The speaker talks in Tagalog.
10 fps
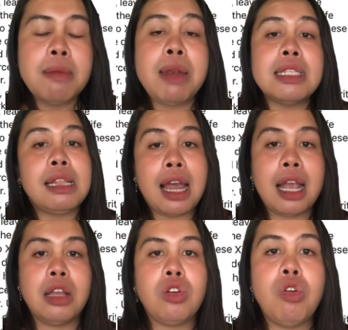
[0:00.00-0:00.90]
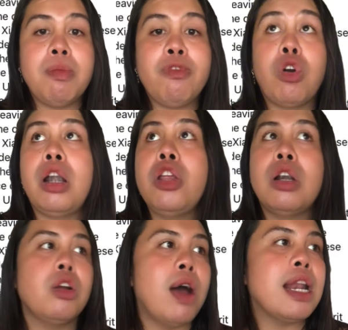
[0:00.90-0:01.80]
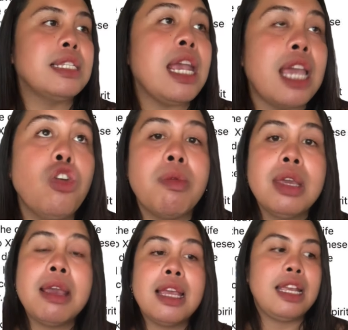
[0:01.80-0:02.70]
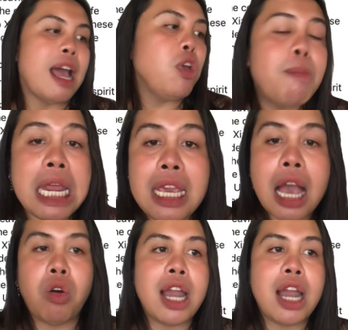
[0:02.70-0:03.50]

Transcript: please lang kung for your kuan na sake sa inyong namoy gibandya or